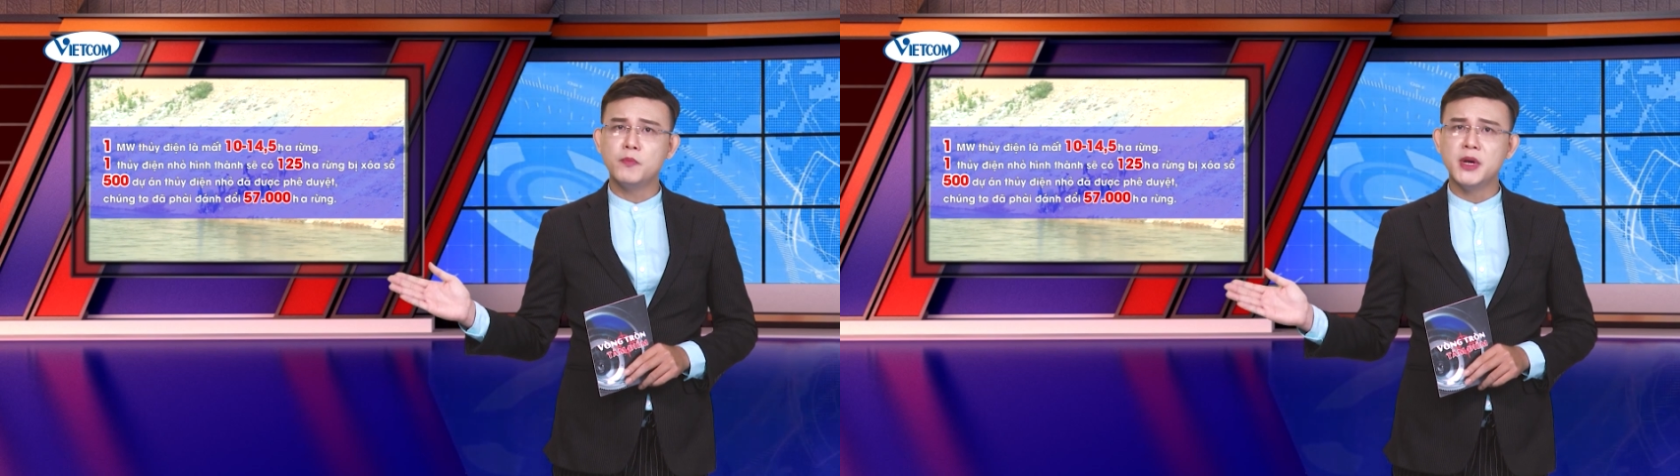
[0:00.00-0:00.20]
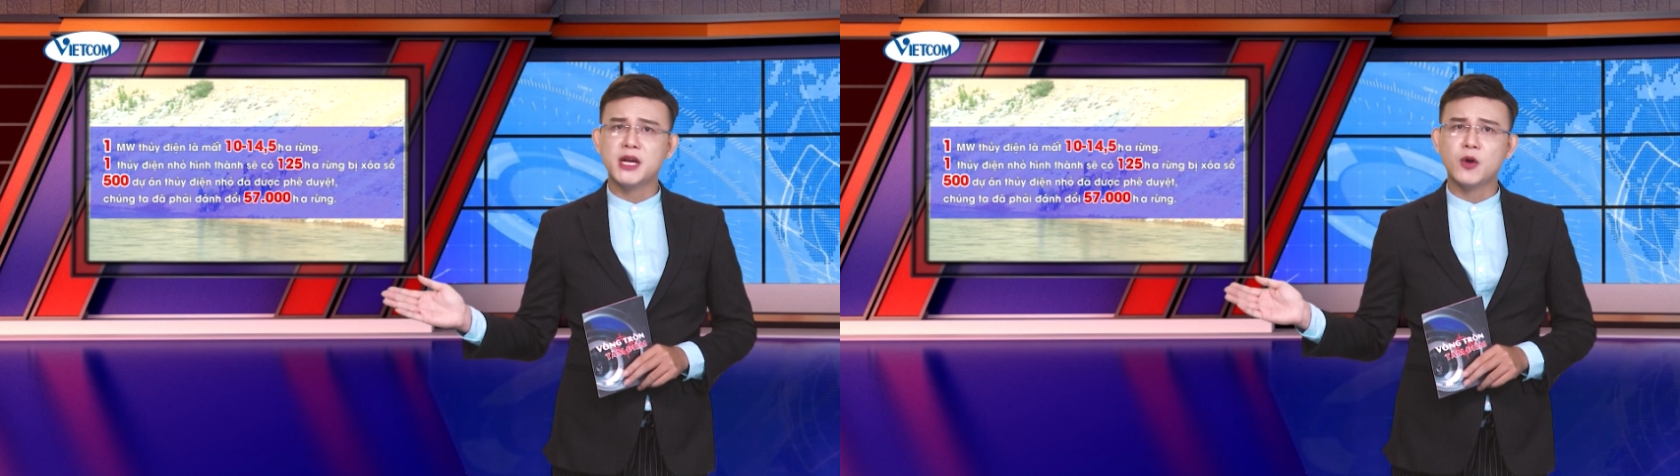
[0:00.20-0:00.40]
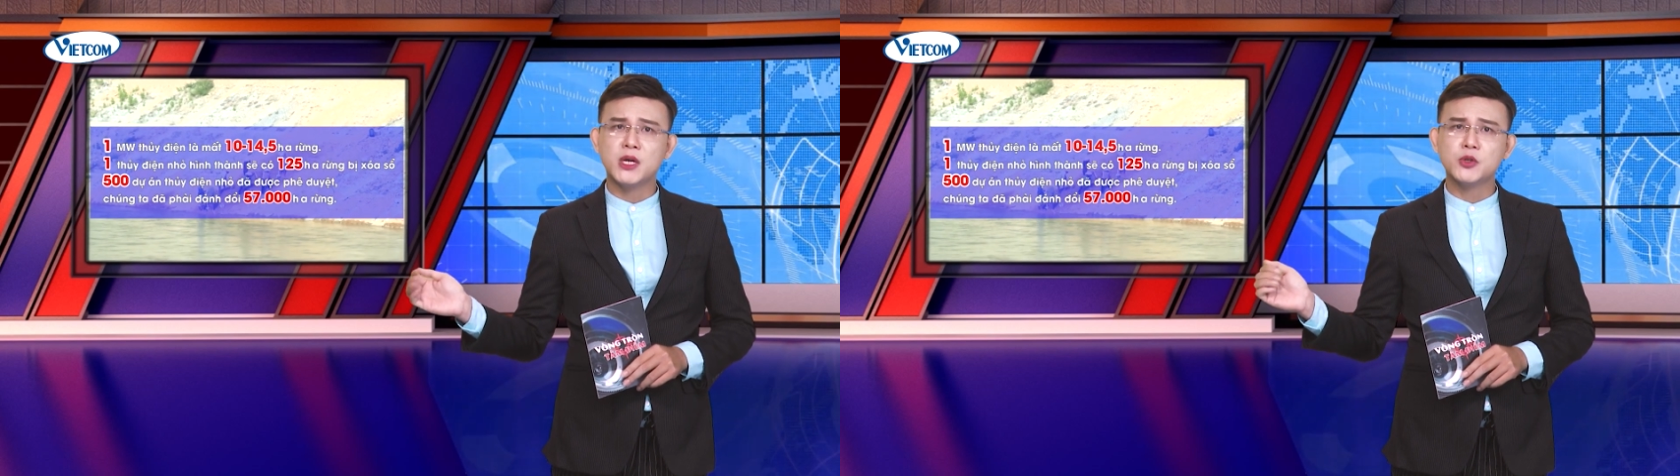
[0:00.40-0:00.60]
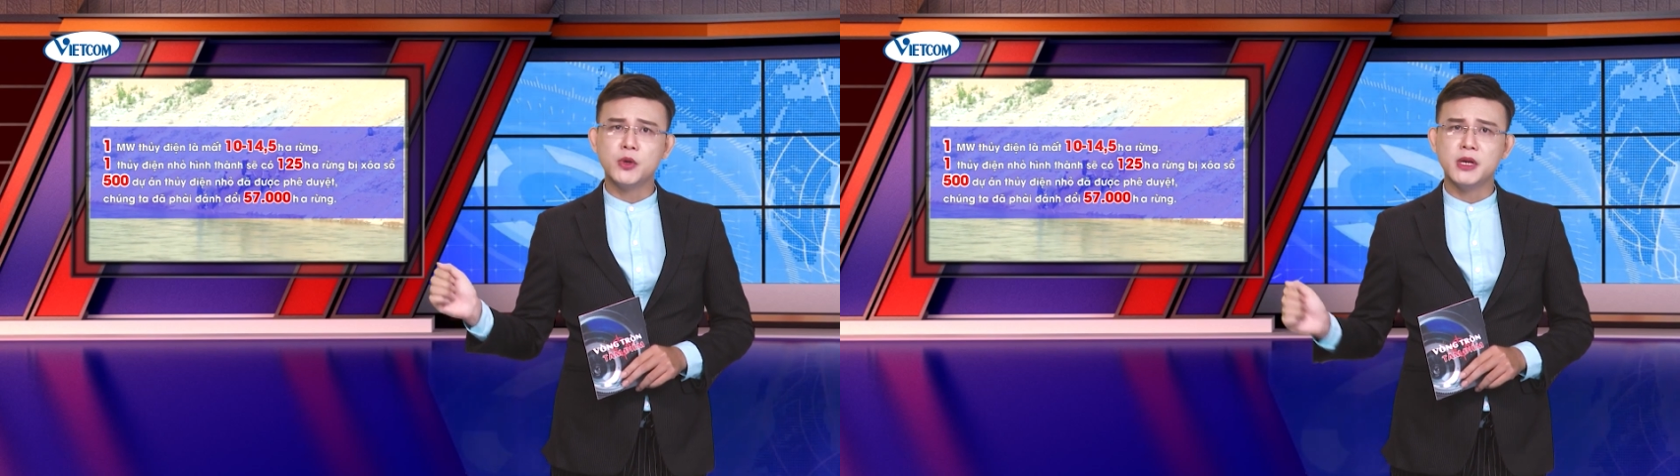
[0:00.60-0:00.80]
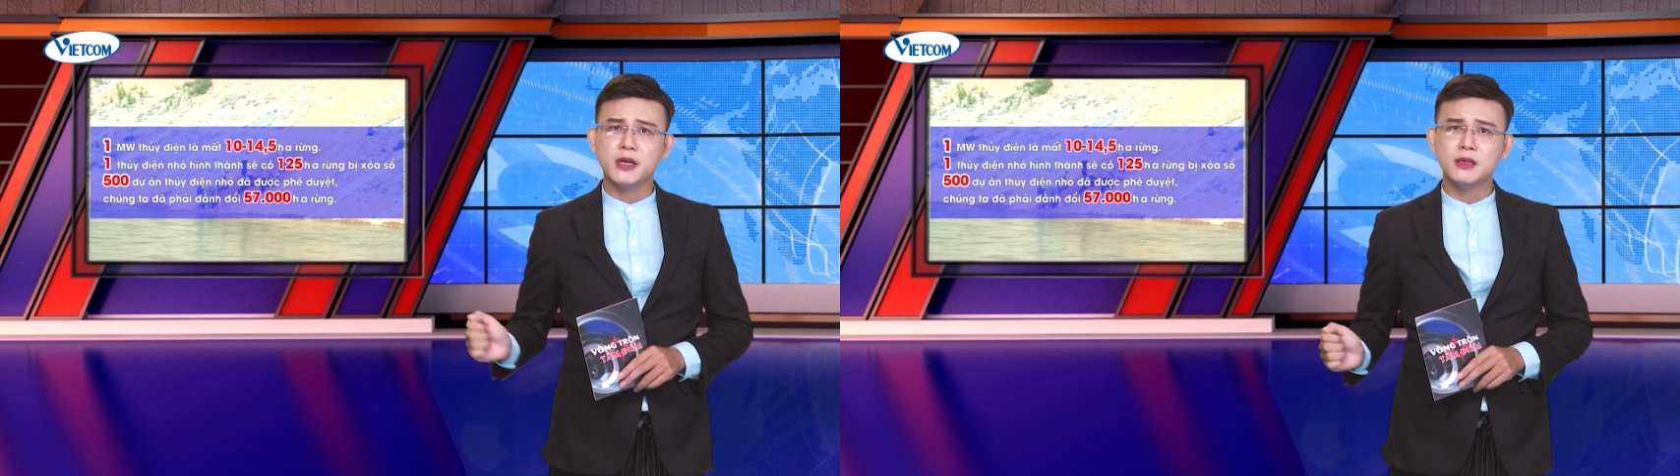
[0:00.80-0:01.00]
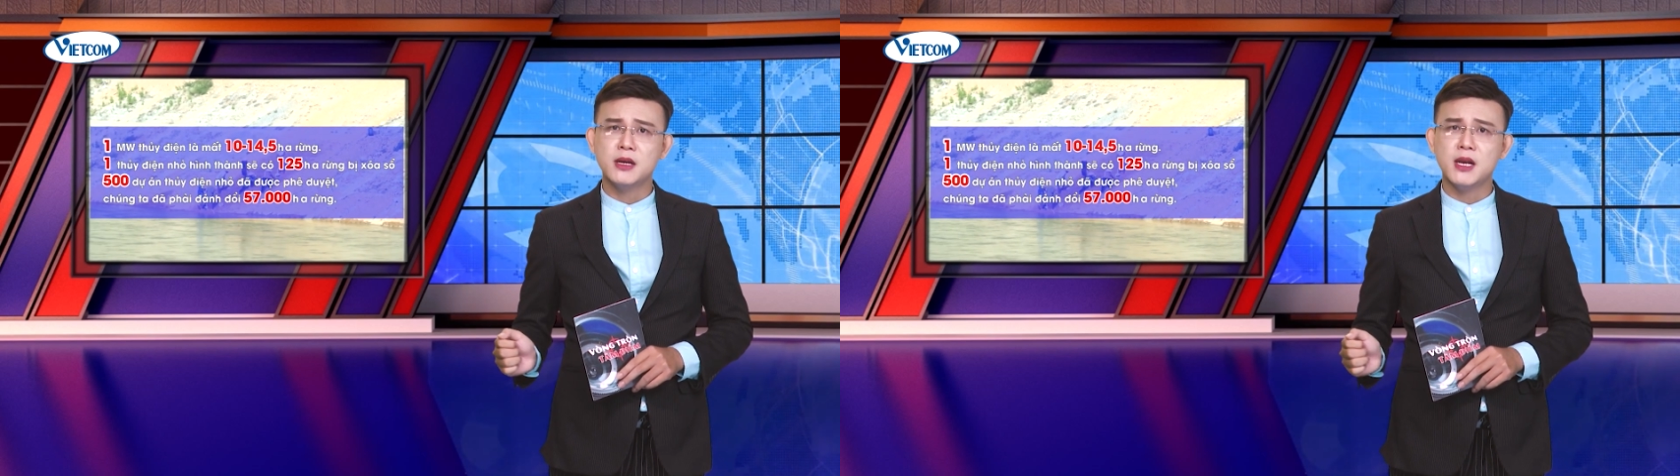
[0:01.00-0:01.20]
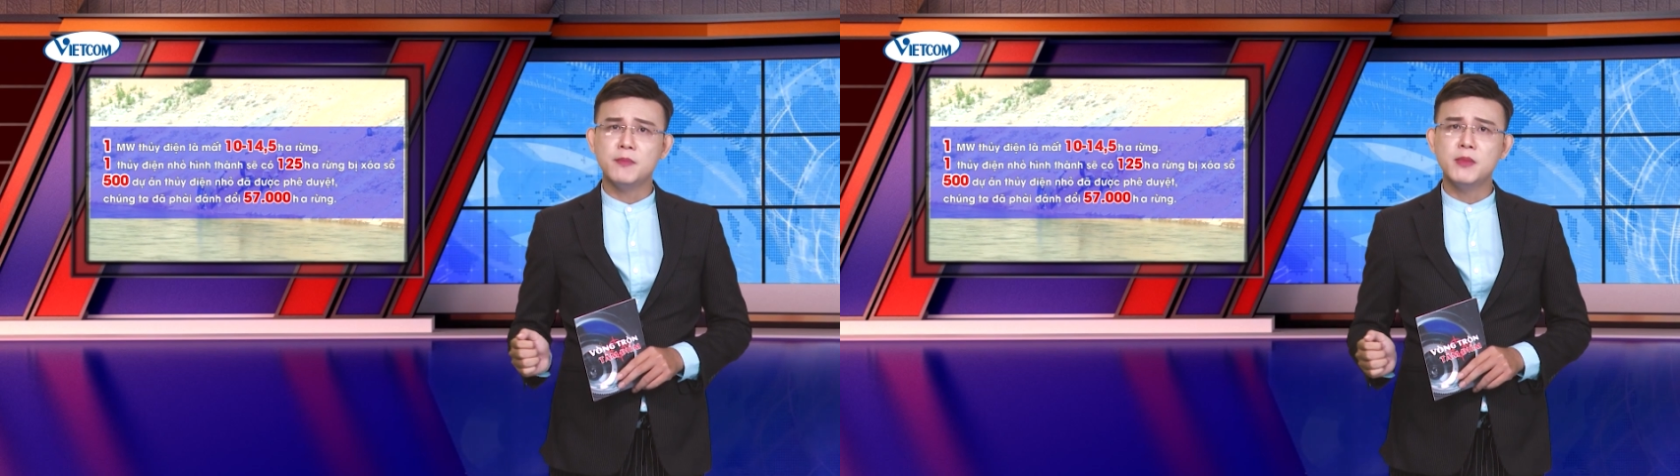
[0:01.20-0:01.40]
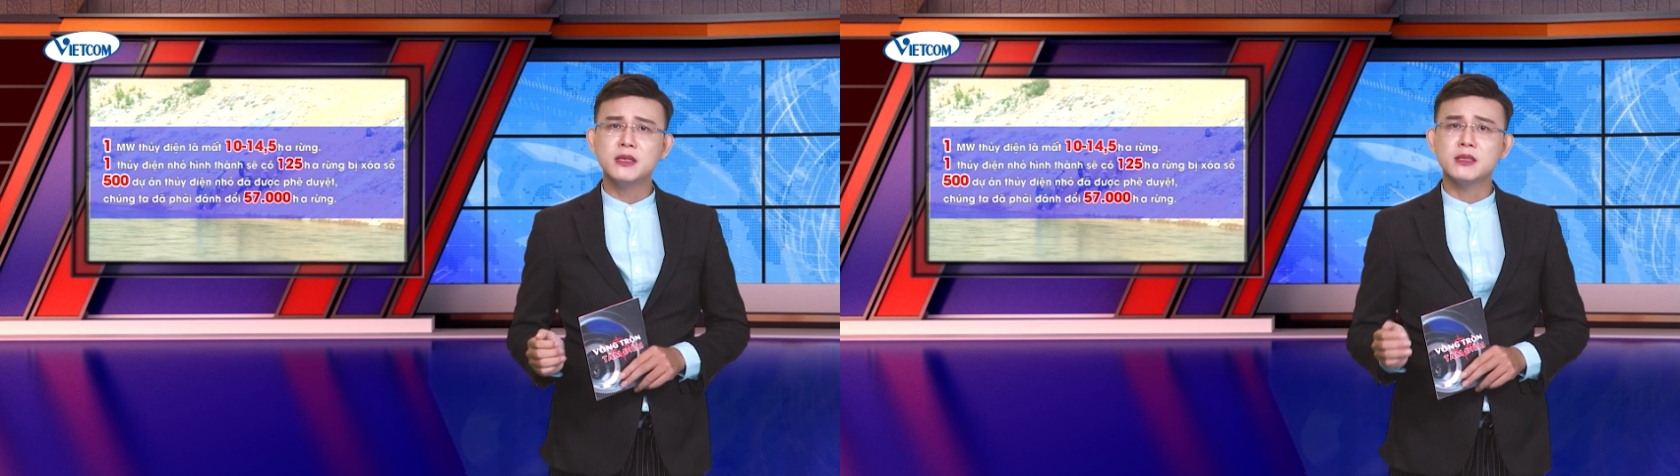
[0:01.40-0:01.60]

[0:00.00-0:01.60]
MW thủy điện là mất